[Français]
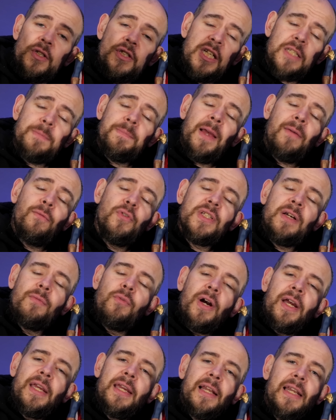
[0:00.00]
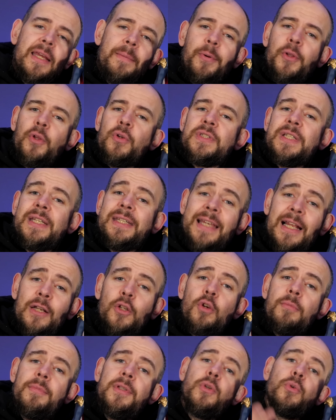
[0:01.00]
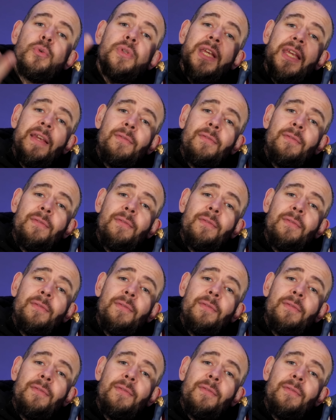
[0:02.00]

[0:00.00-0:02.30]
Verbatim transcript: J'espère vous avoir régalé pendant ces quelques minutes